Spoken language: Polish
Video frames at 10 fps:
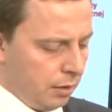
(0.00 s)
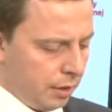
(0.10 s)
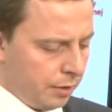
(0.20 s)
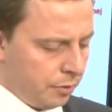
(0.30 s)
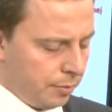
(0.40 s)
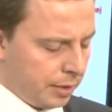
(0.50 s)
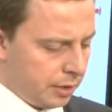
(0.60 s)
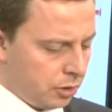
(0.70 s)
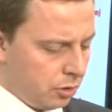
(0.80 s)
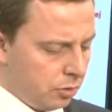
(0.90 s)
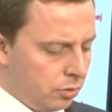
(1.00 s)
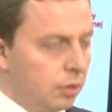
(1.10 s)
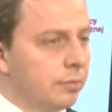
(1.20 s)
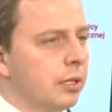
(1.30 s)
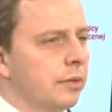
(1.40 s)
ta informacja rządu
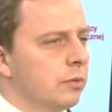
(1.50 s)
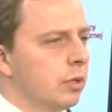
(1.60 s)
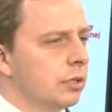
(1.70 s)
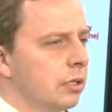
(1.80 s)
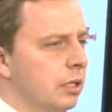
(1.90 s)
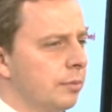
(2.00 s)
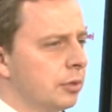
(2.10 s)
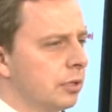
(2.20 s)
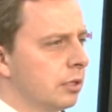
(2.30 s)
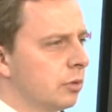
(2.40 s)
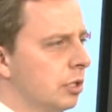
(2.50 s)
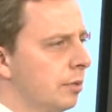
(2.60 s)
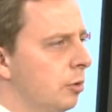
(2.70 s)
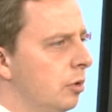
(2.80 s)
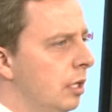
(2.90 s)
no, pojawiła się na posiedzeniu
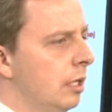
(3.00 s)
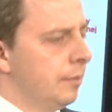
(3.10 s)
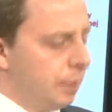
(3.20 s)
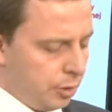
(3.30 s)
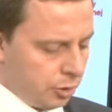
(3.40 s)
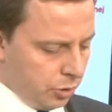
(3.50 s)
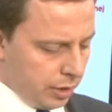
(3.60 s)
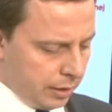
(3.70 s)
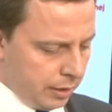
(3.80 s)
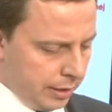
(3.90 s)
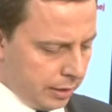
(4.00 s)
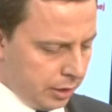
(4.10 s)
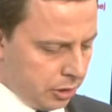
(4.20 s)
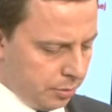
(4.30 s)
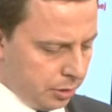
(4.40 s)
Sejmu po prostu jak, jak
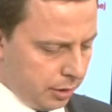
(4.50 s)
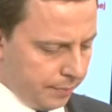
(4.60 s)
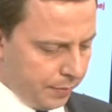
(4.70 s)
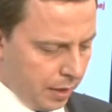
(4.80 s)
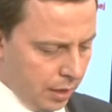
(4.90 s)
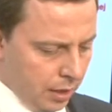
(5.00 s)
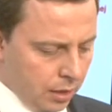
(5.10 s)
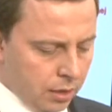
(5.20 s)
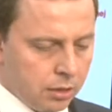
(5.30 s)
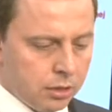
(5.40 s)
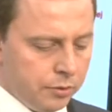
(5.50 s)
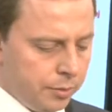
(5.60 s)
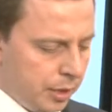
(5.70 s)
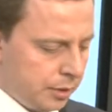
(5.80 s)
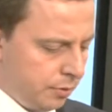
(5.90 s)
najszybciej.
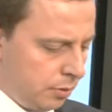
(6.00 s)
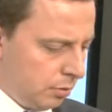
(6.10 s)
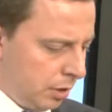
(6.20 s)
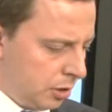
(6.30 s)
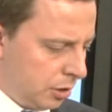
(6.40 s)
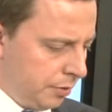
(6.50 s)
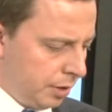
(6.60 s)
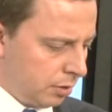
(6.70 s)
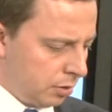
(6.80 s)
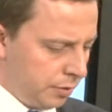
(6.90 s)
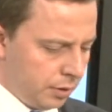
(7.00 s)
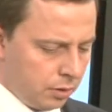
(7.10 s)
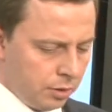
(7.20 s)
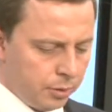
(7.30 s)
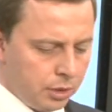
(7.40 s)
Szanowni Państwo, nasze święto,
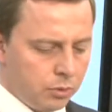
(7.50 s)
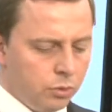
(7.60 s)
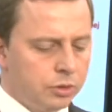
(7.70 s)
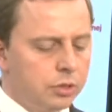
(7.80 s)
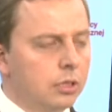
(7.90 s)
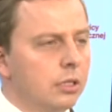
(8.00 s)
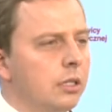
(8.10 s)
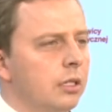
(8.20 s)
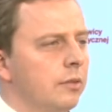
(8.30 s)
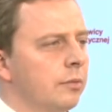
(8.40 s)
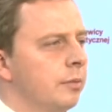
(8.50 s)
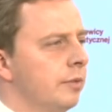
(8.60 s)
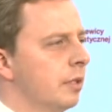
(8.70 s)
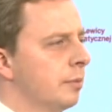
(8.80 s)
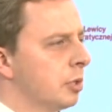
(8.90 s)
święto niepodległości
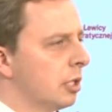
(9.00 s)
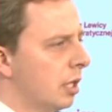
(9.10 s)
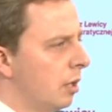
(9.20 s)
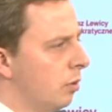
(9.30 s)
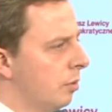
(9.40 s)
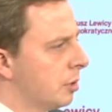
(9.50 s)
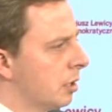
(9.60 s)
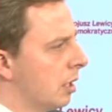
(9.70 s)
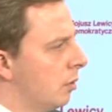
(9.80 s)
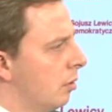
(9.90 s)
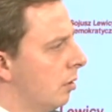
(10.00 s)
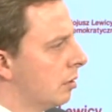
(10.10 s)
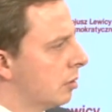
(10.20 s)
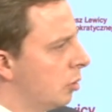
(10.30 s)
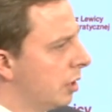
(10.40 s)
niewątpliwie przegrało, przegrało
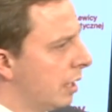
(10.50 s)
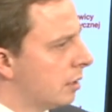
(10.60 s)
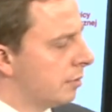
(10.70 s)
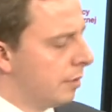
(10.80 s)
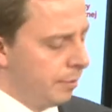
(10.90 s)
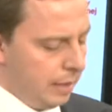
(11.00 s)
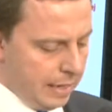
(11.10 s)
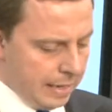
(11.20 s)
z chuligaństwem.